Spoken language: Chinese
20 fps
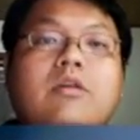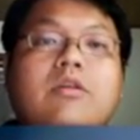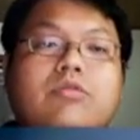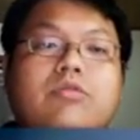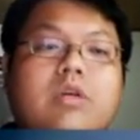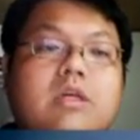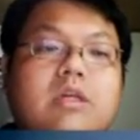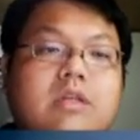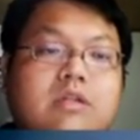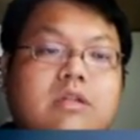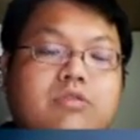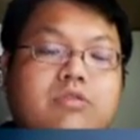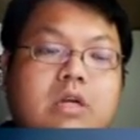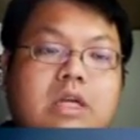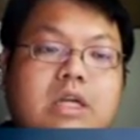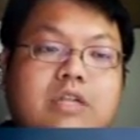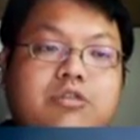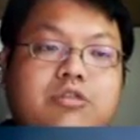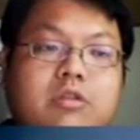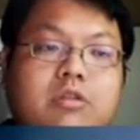所以呢，
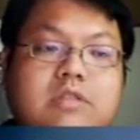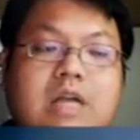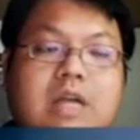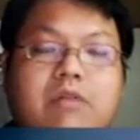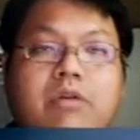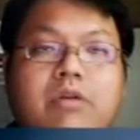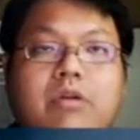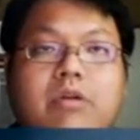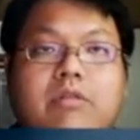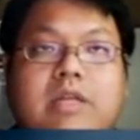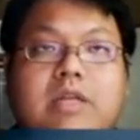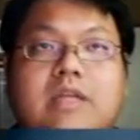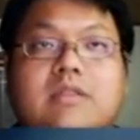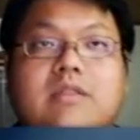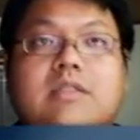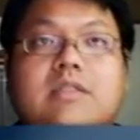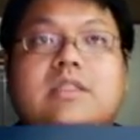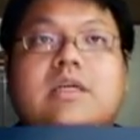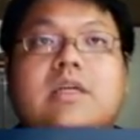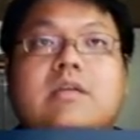专利权才会有年
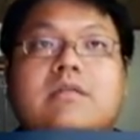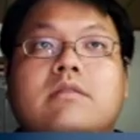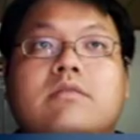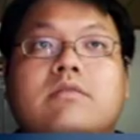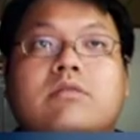限。